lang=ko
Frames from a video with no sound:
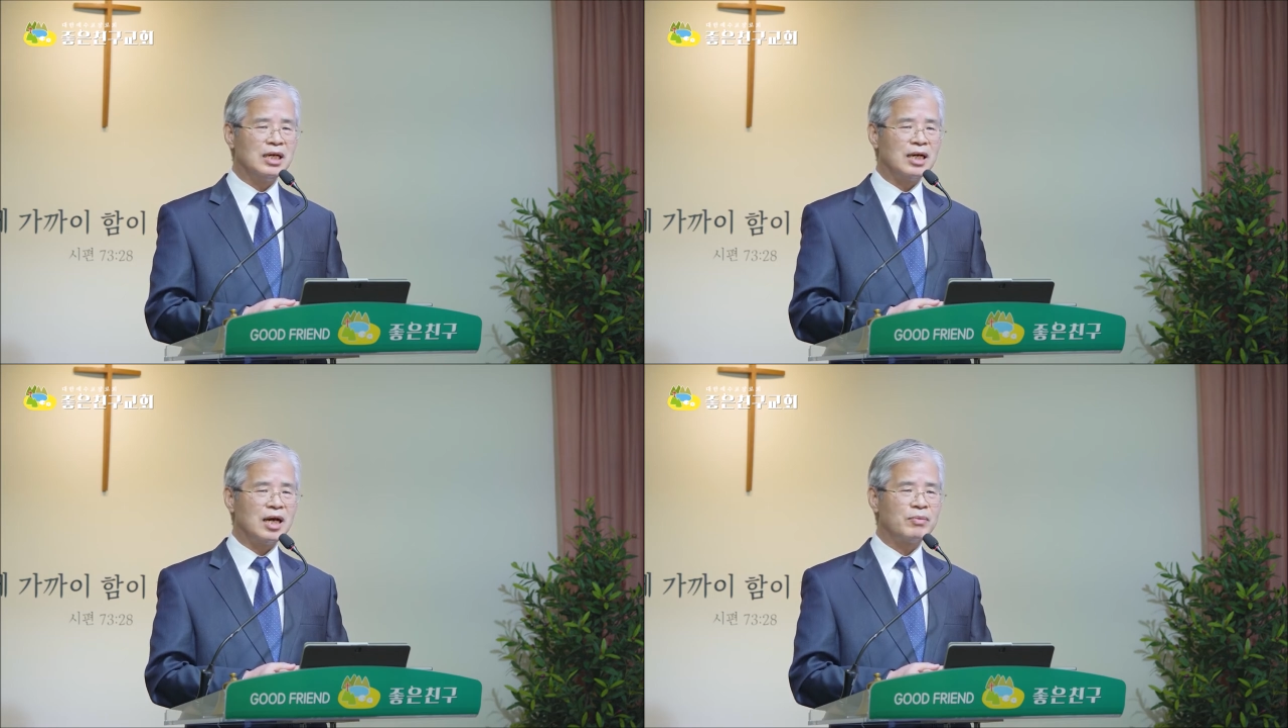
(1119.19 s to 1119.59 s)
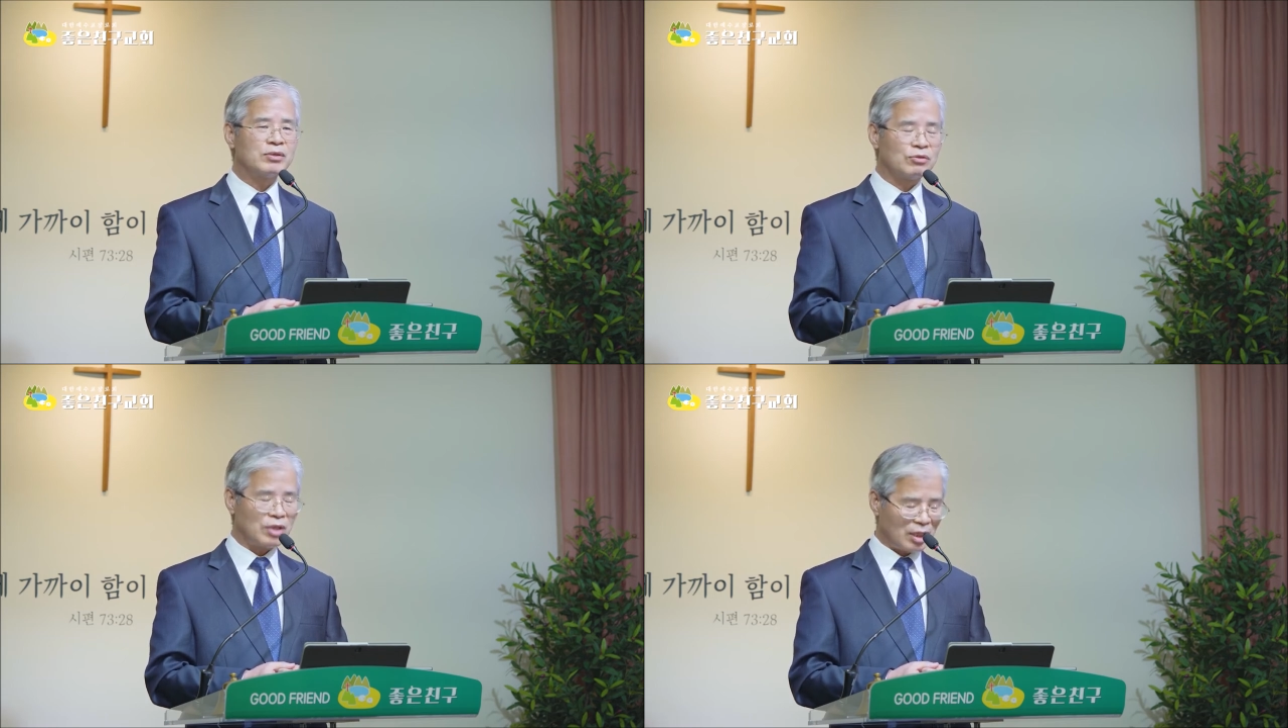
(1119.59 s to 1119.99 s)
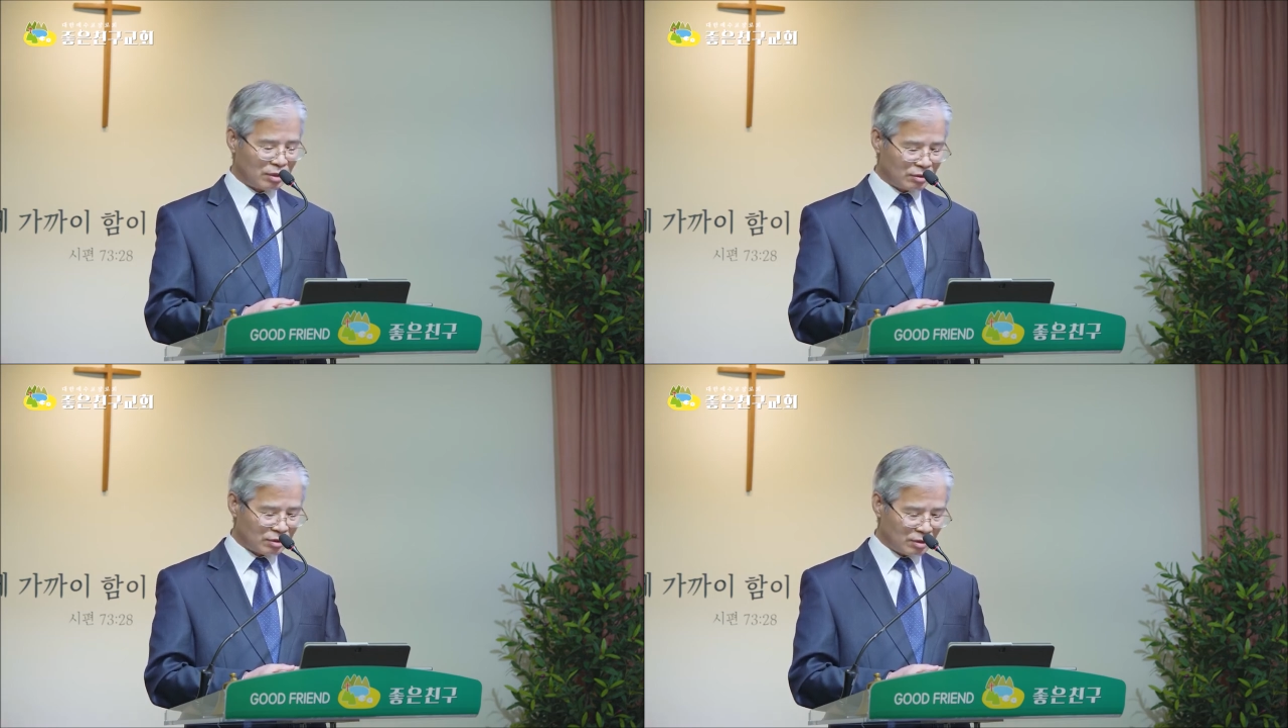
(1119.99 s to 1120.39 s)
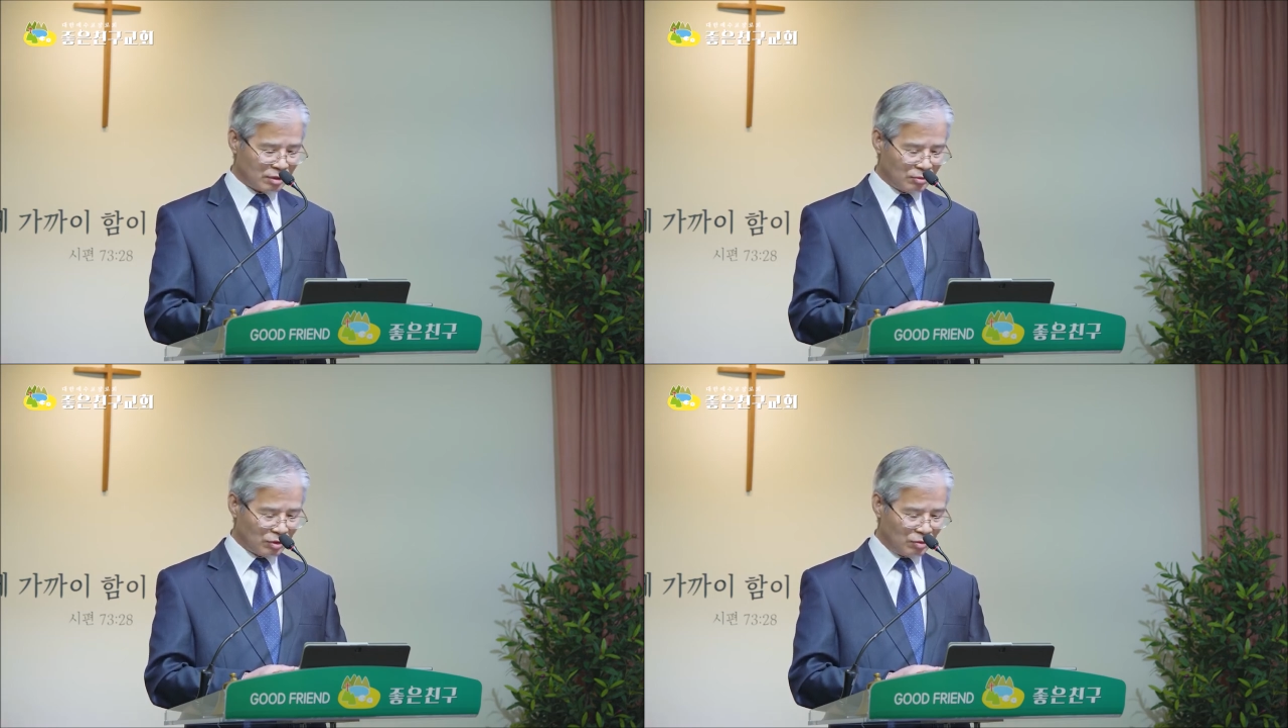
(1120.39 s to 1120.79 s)
앞에서도 얘기했던
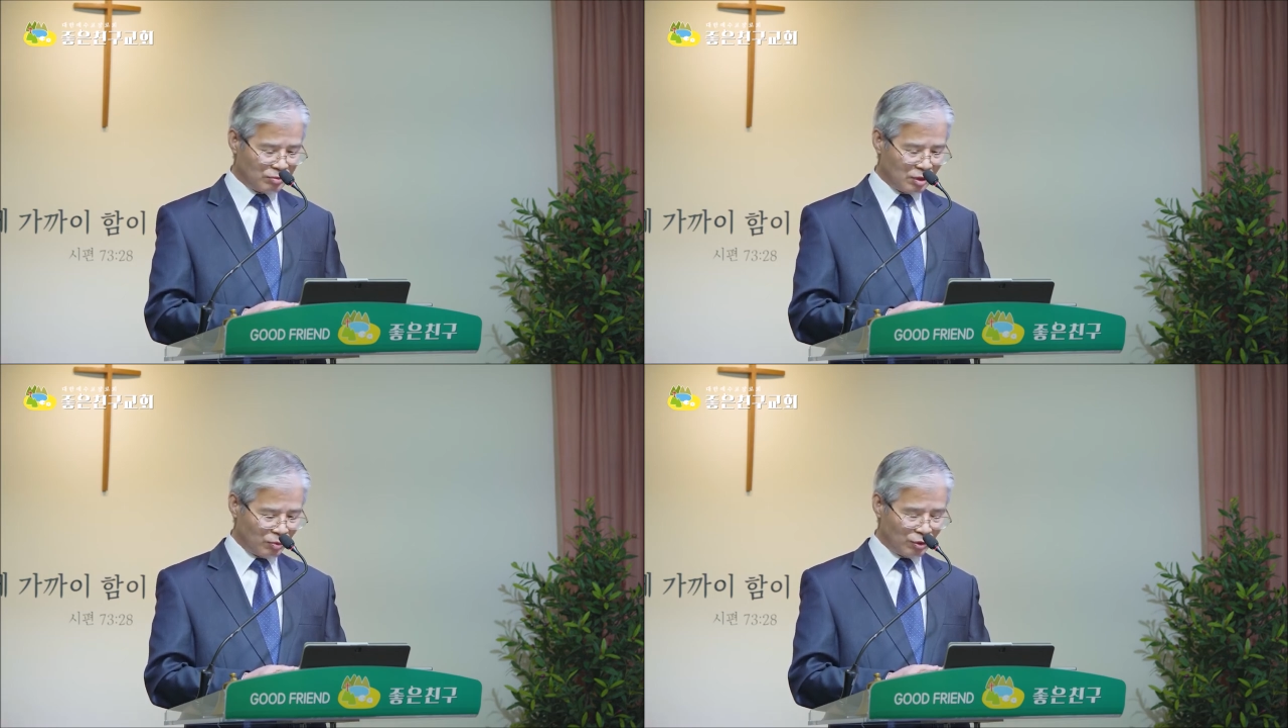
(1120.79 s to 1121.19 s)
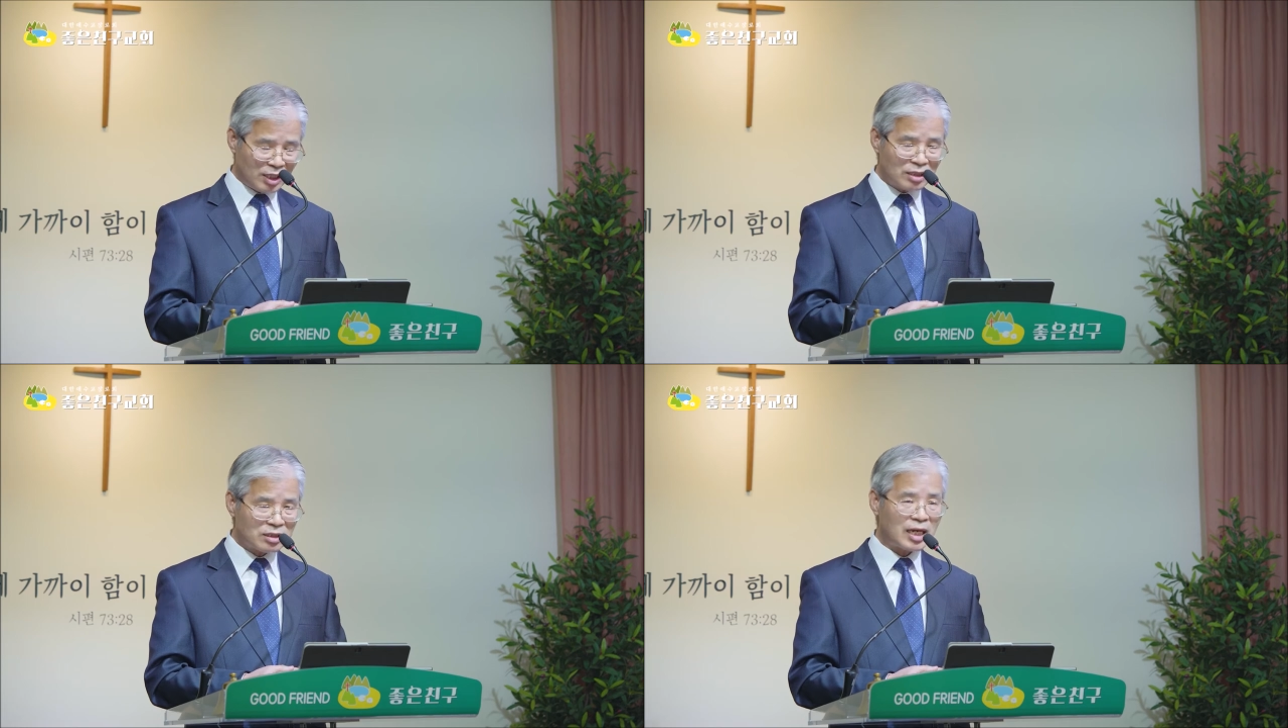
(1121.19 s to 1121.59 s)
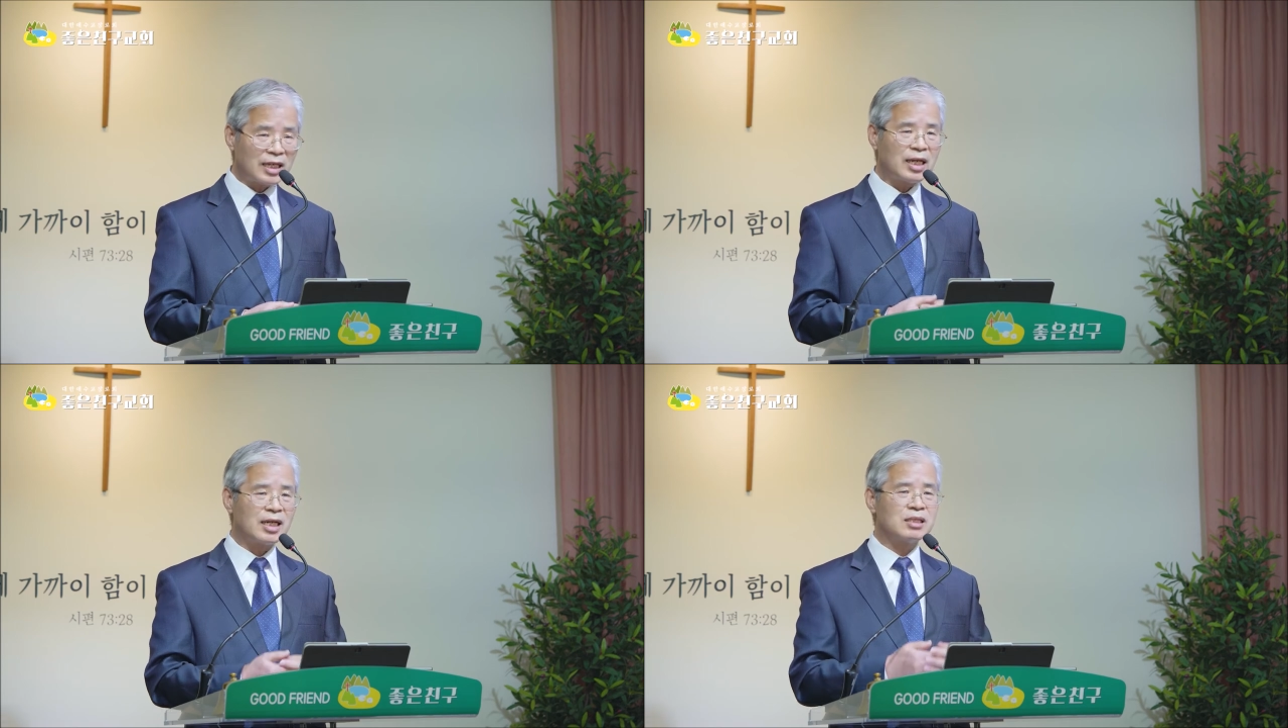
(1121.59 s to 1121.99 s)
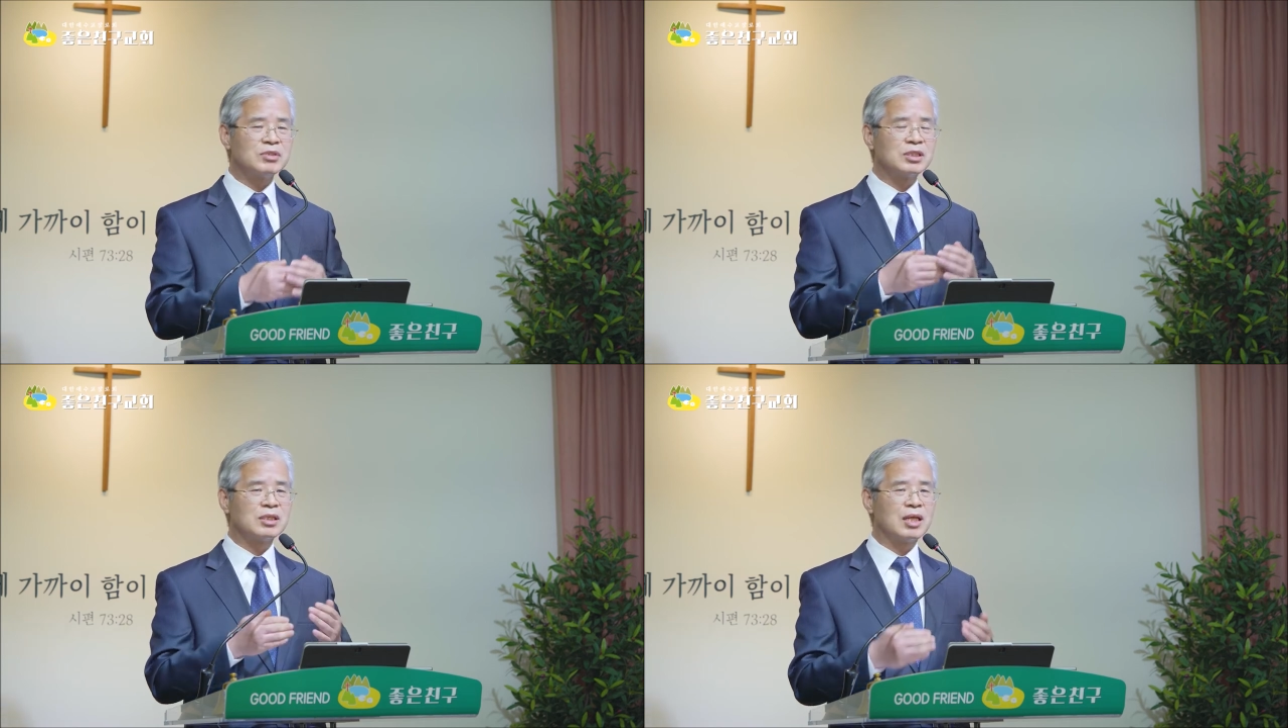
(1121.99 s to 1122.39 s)
것처럼 옴니포텐스한
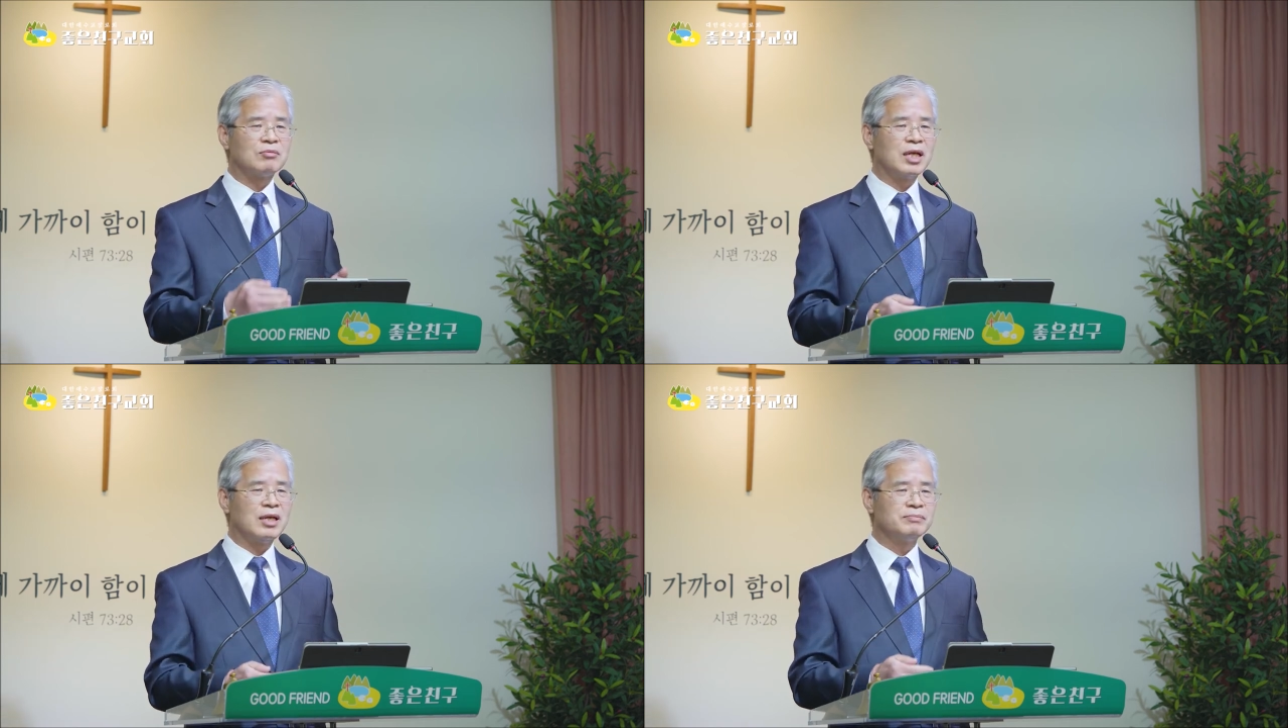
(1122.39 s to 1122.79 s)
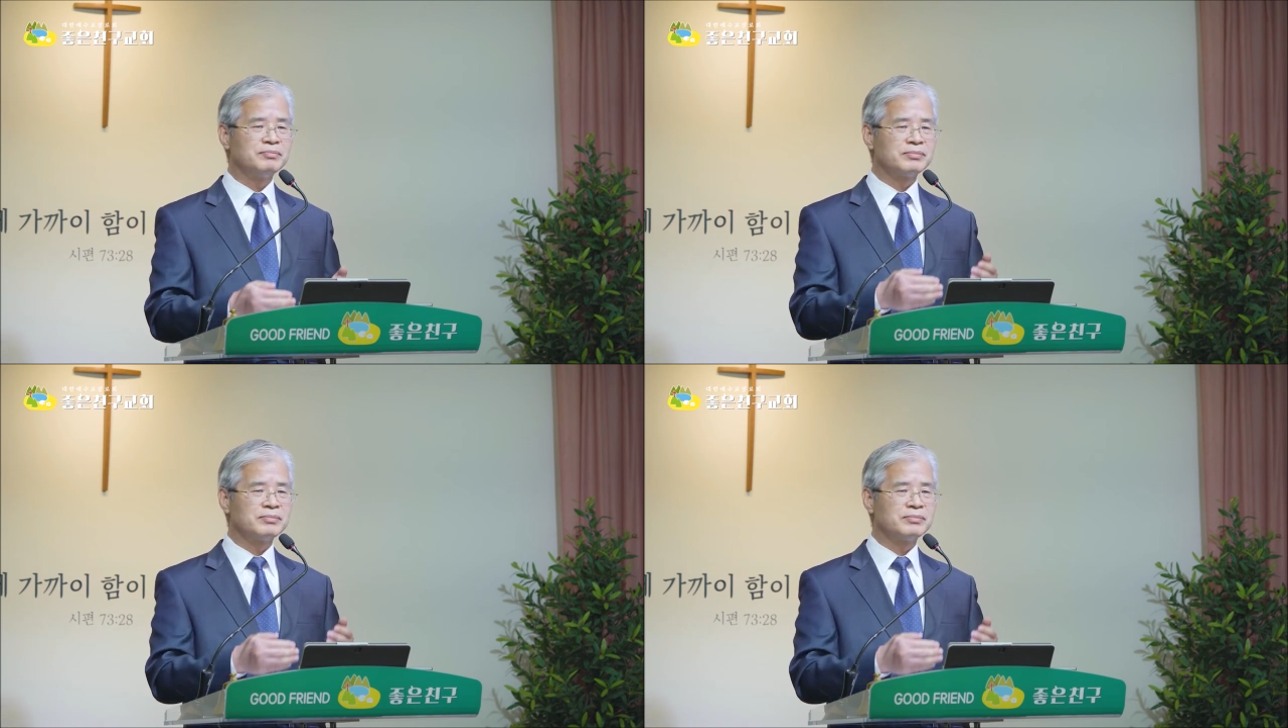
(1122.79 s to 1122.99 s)
하나님이시기 때문에